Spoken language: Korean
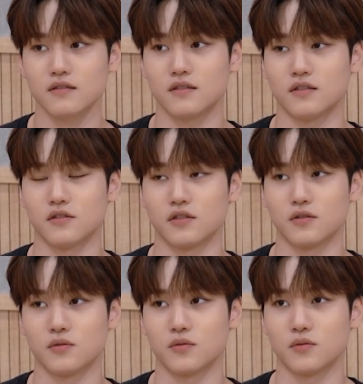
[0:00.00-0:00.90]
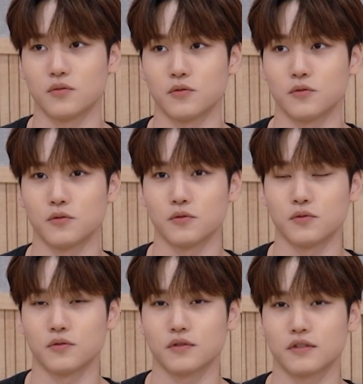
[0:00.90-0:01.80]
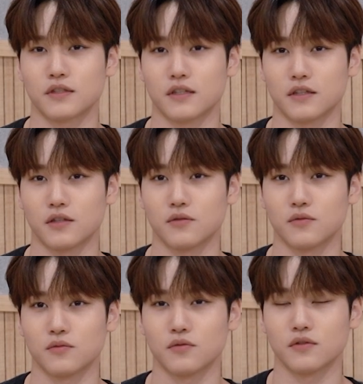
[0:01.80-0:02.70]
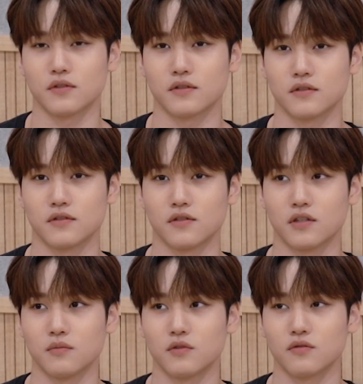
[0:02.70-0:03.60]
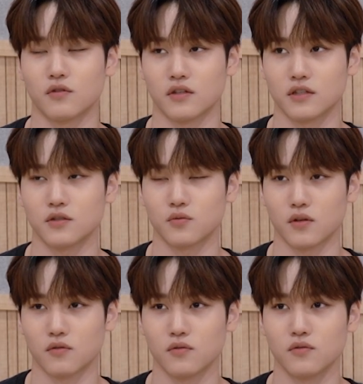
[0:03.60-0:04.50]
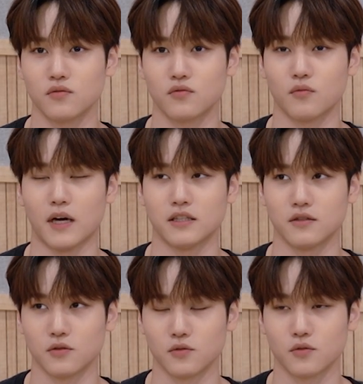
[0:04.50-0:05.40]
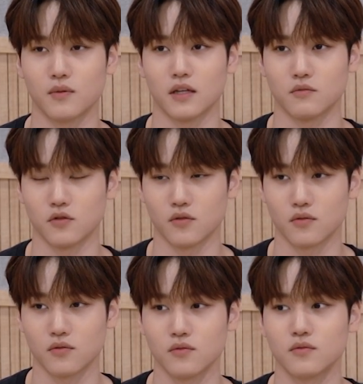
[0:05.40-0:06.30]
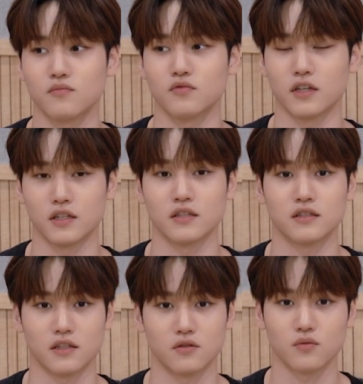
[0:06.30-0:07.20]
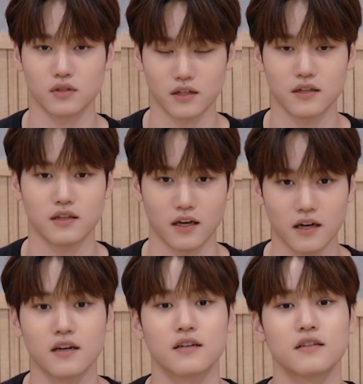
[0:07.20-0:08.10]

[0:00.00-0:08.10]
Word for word: 어, 인도 갔다 온 그 느낌은 굉장히 좋았고 또 맛있는 것도 많이 먹었고 무사히 그 잘 도착했다.